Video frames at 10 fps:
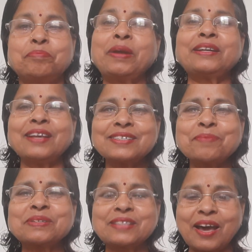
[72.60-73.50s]
बेटियां
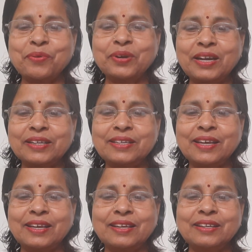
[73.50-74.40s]
समझदार होने लगी
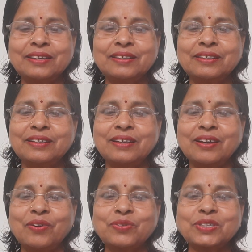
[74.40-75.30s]
हैं
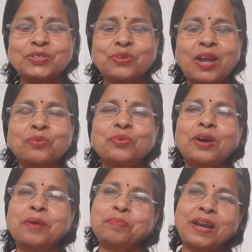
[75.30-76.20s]
और ससुराल को
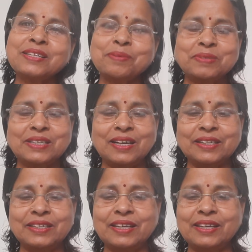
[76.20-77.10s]
अपना समझने
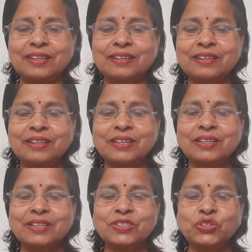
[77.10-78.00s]
लगी हैं
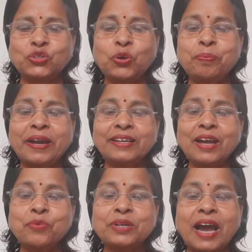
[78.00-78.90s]
जो
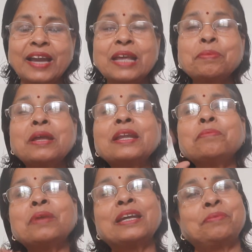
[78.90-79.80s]
बेटियां उठाने भी
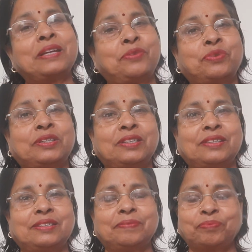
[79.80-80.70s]
नहीं में ही भी नहीं उठती
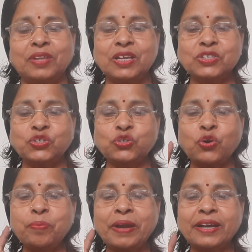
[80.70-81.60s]
थी
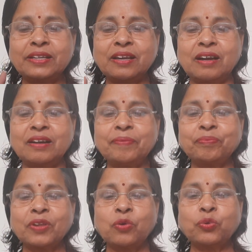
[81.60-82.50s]
जो बेटियां
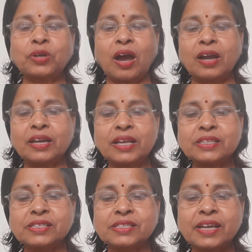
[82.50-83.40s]
उठाने
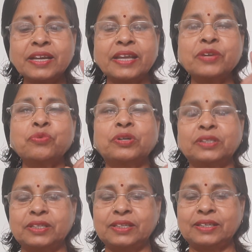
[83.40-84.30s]
से नहीं
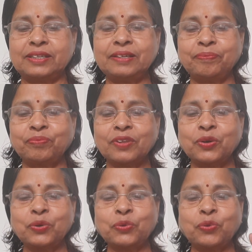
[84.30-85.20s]
उठती थीं
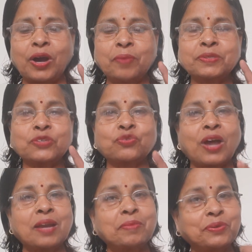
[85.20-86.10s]
वो अब
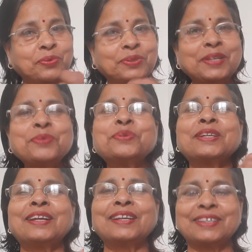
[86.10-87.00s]
ससुराल में खुद ही
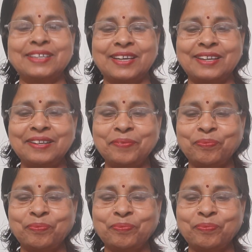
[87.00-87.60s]
उठने लगी हैं